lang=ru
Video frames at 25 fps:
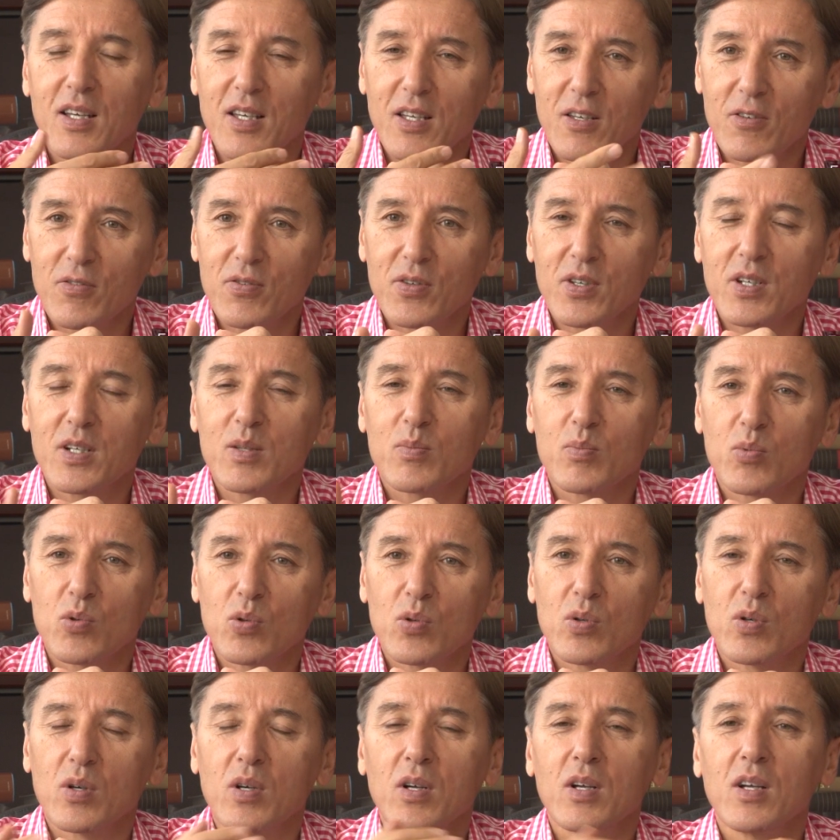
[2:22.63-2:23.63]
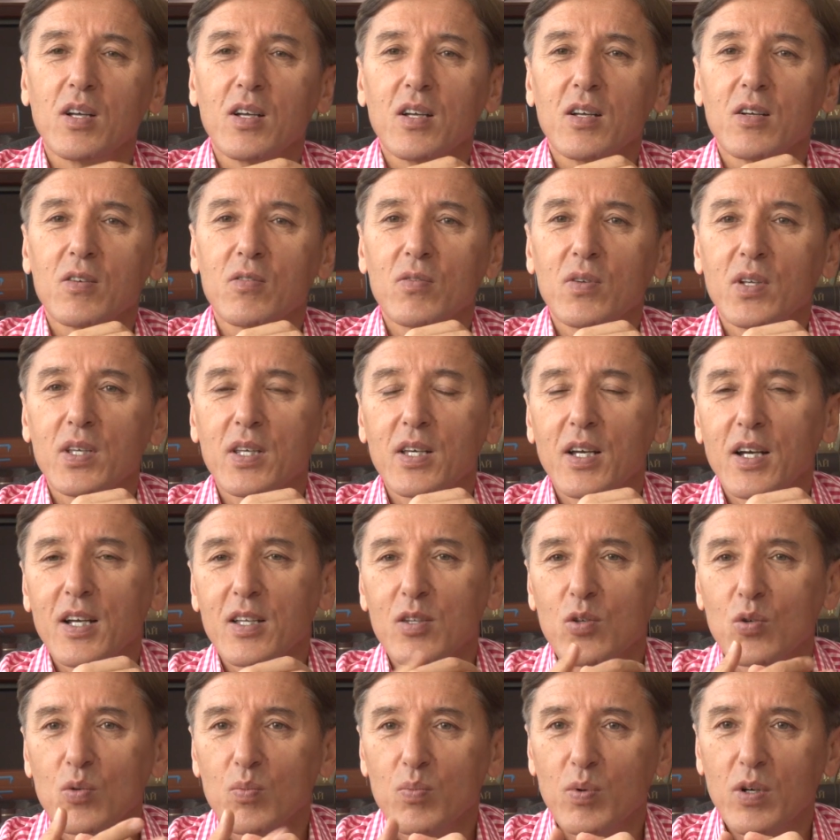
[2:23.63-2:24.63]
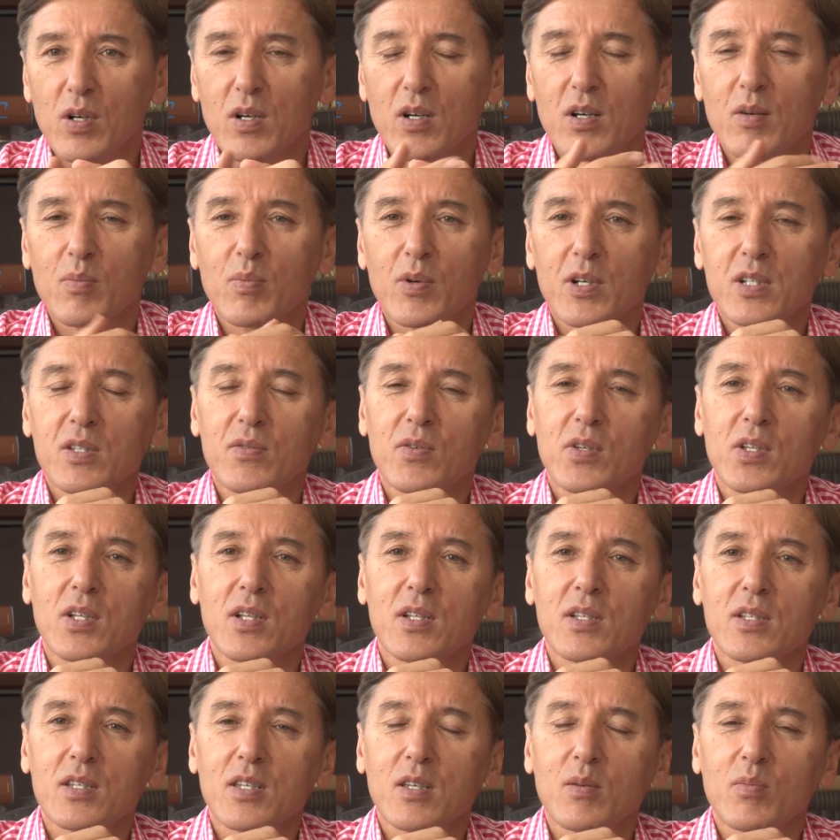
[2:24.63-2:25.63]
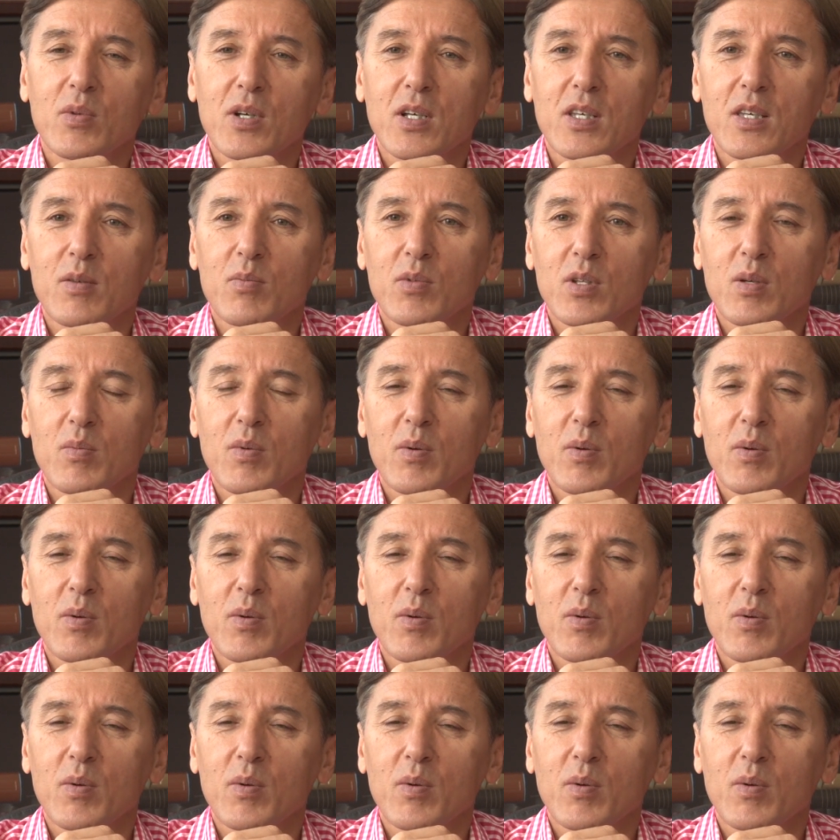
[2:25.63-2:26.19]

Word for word: эффект по влиянию, по просветительским каким-то